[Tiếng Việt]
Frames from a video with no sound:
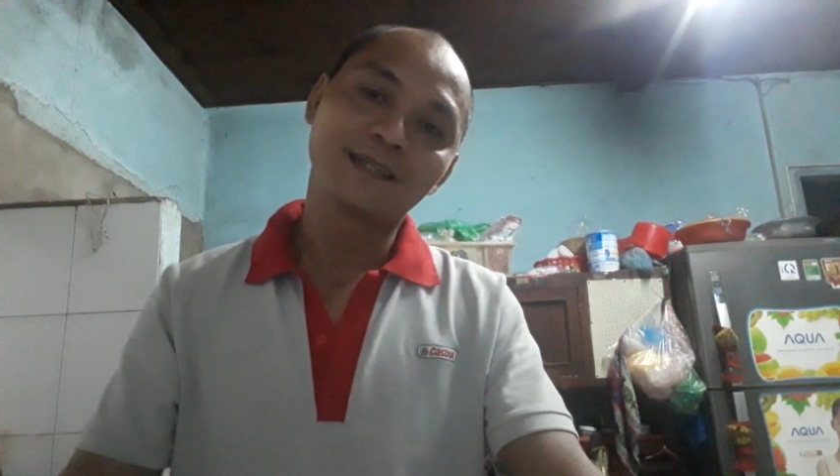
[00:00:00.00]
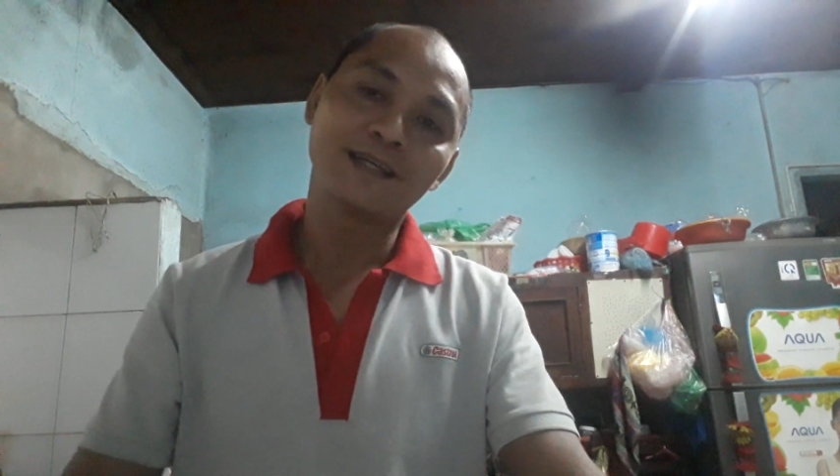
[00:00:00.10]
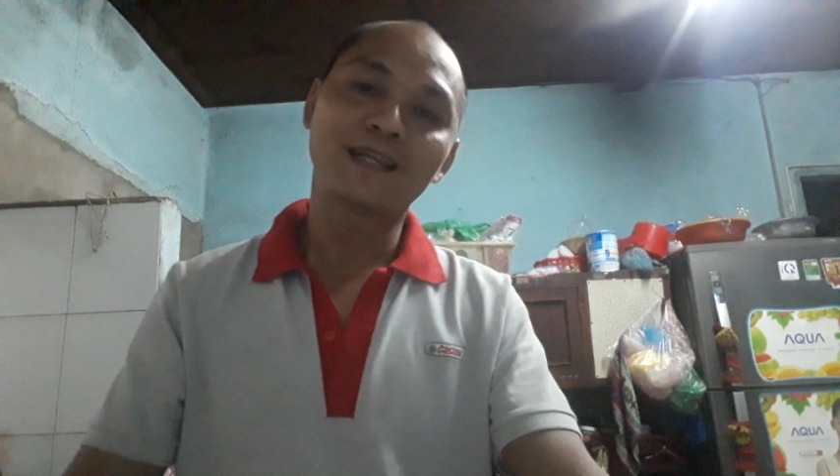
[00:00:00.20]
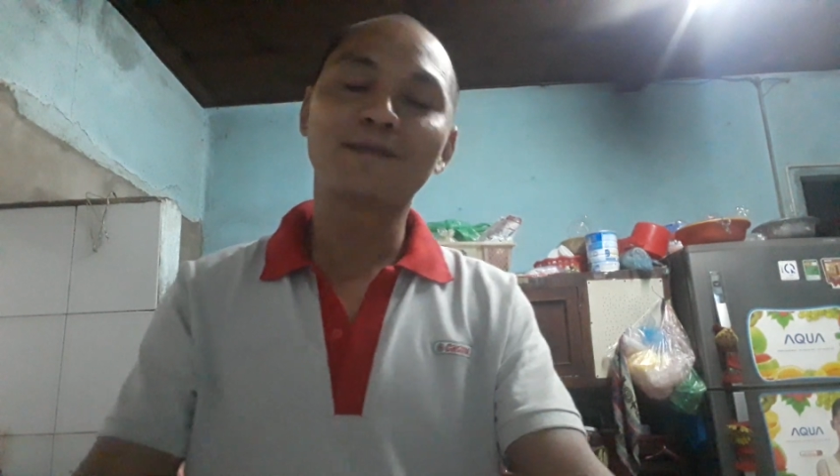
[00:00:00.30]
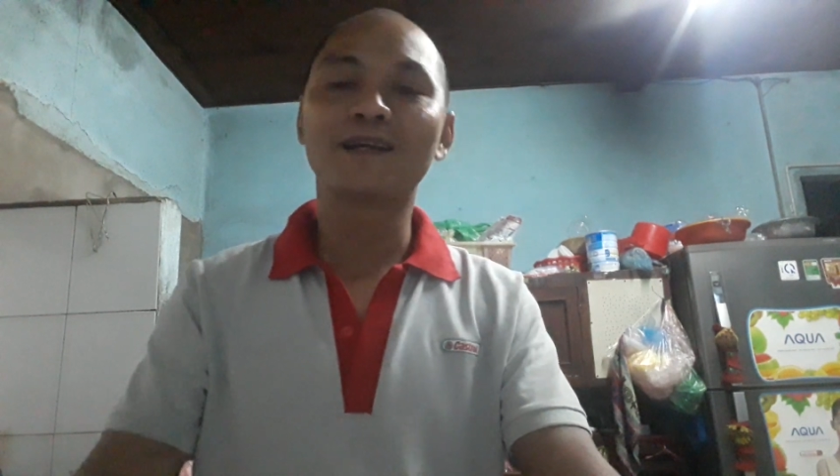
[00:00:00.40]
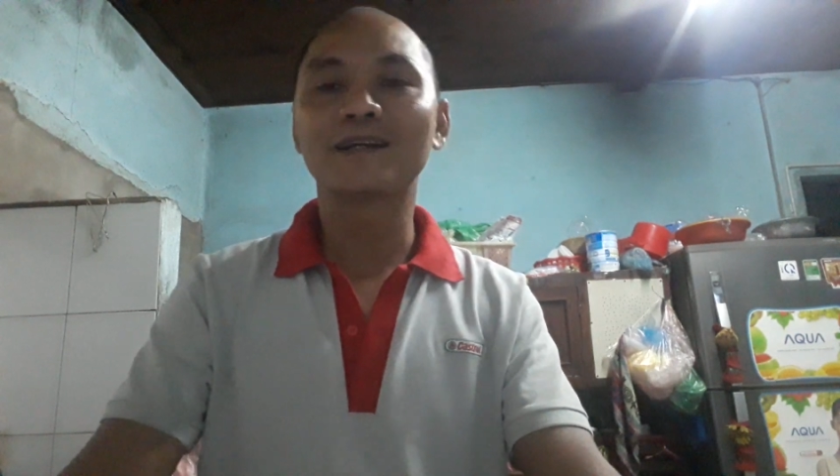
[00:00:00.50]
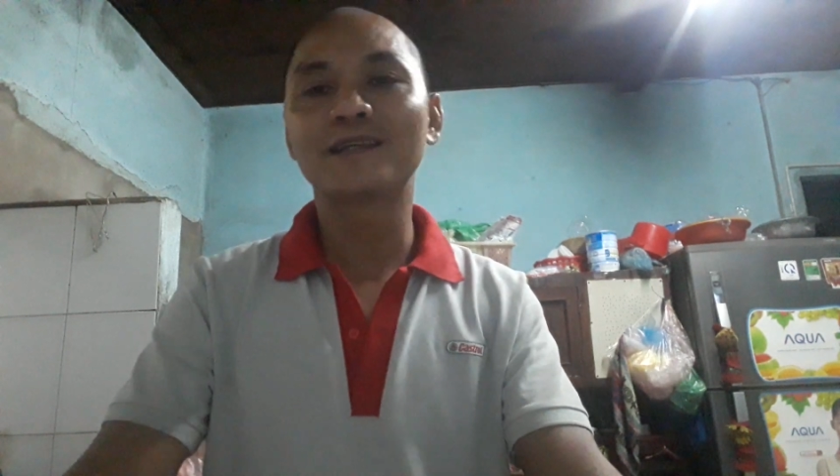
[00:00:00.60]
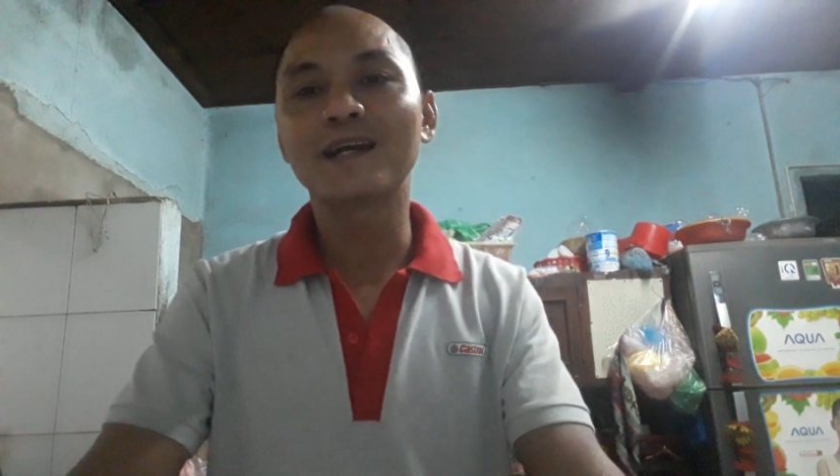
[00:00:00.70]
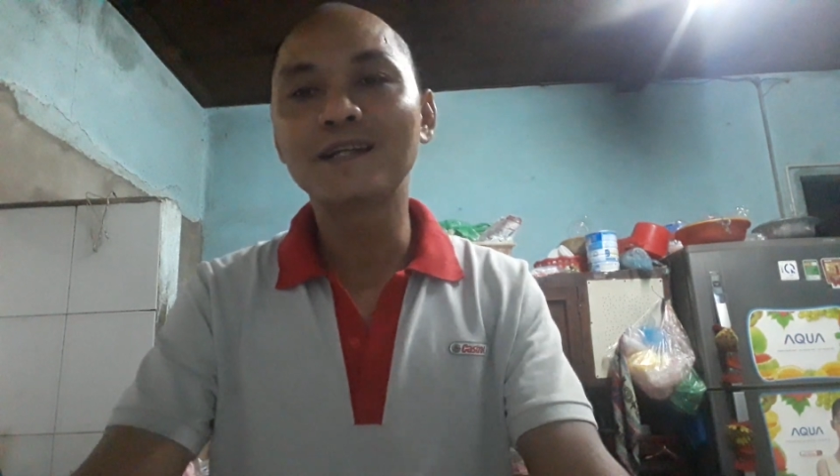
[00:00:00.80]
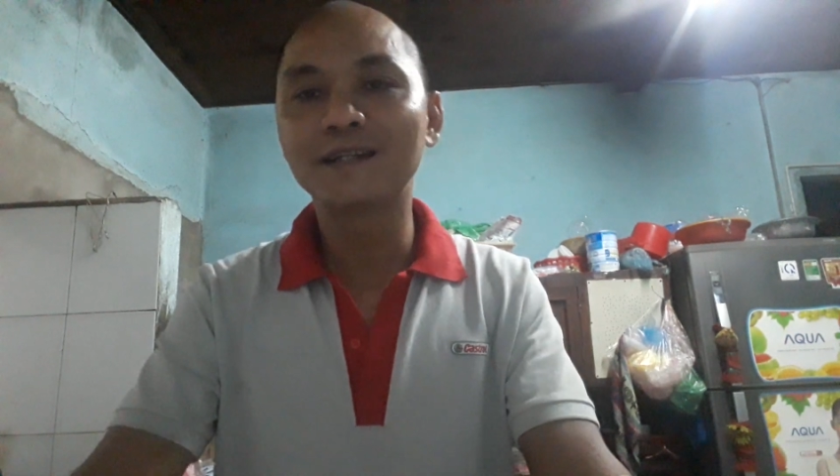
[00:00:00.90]
thì anh em vẫn
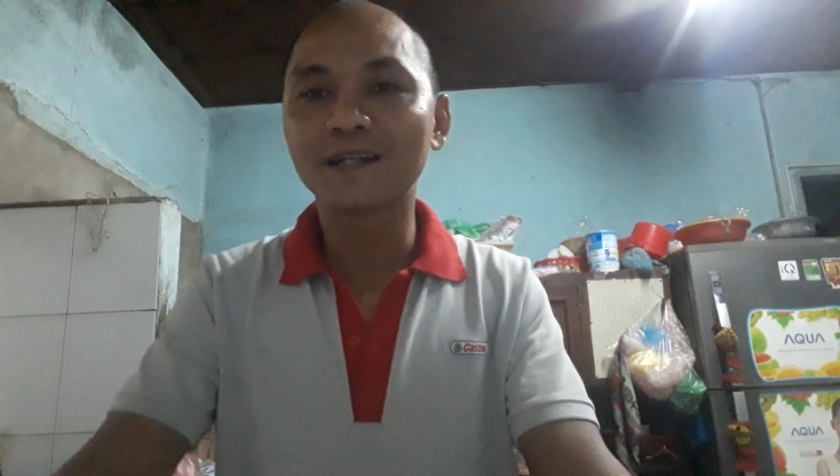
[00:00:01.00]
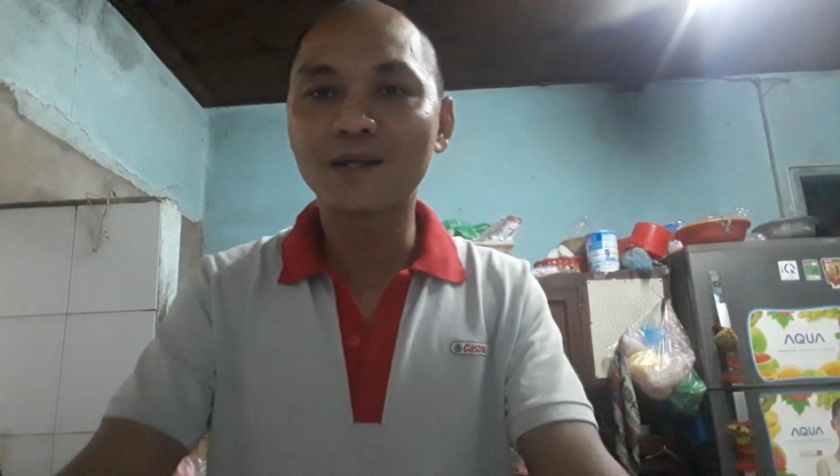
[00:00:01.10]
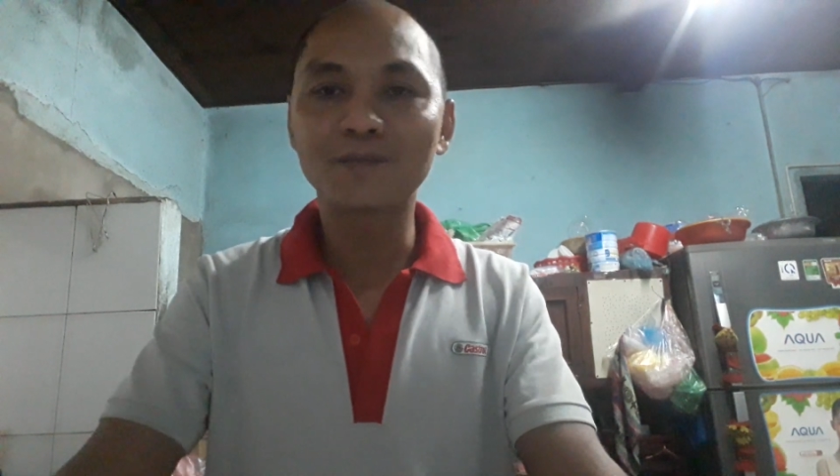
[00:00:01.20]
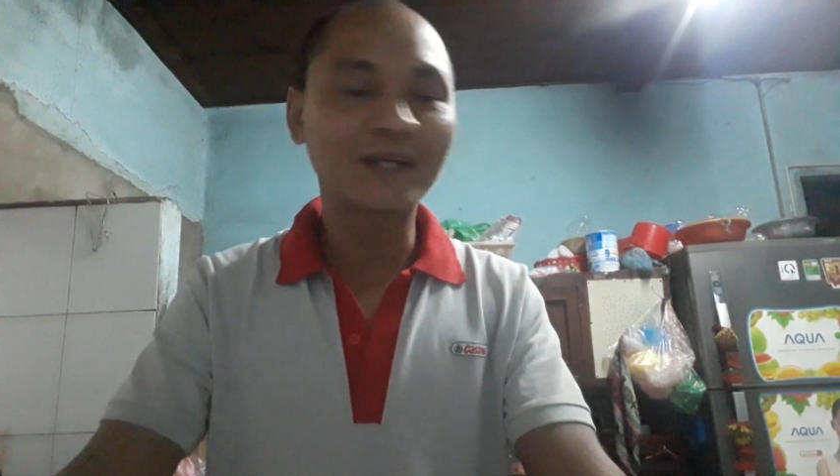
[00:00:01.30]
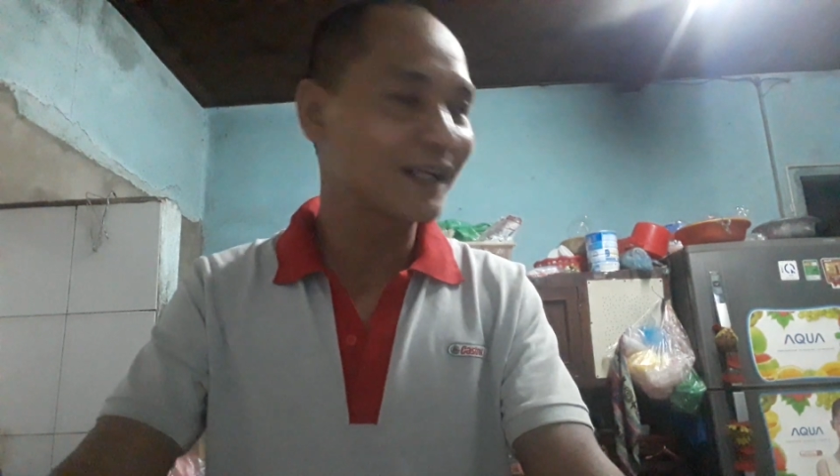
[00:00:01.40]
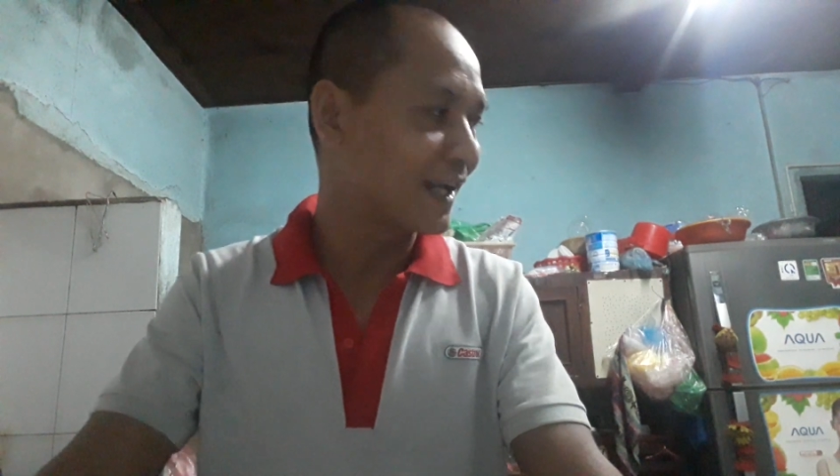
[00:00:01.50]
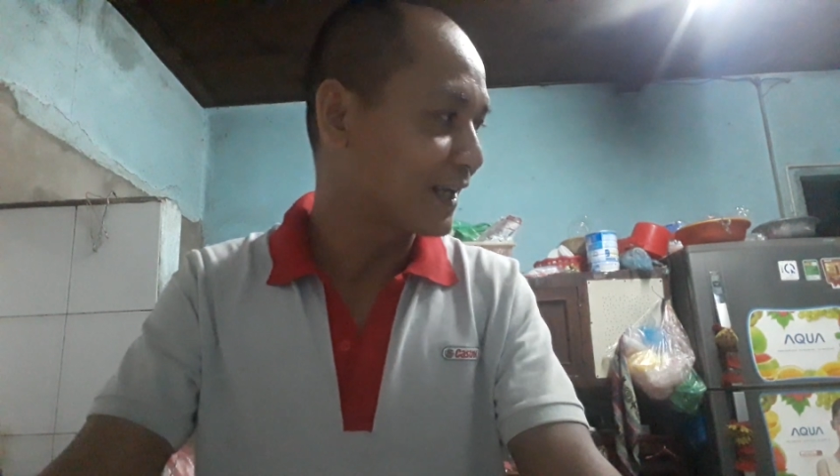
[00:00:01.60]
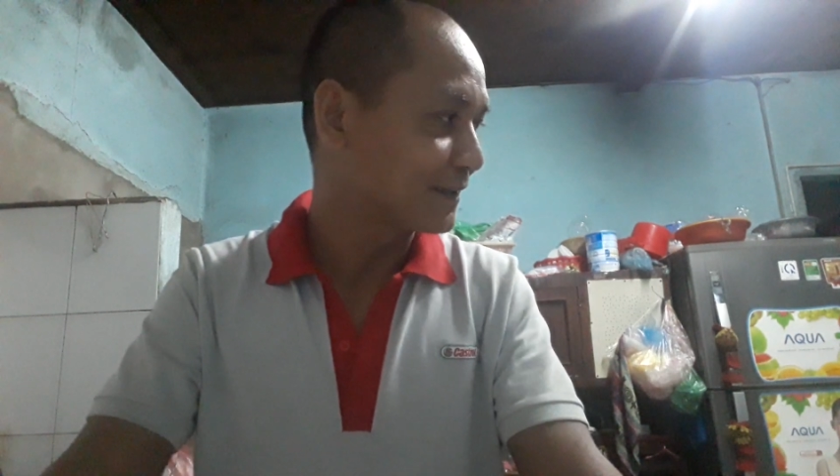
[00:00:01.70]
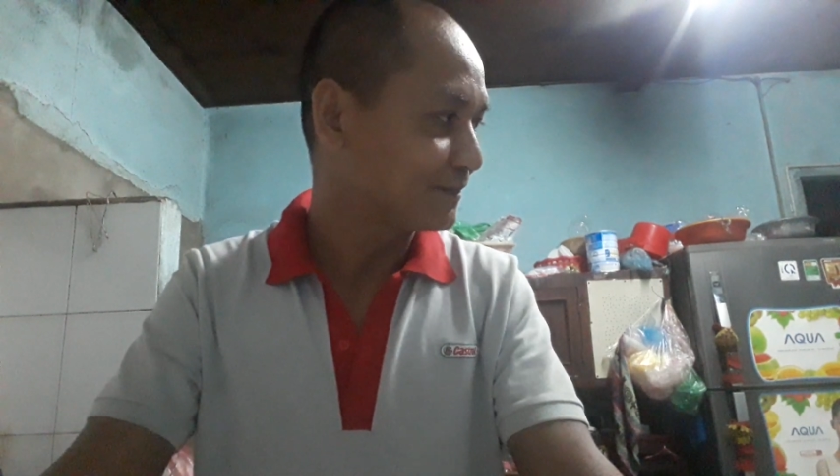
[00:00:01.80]
chế được cái công tắc đèn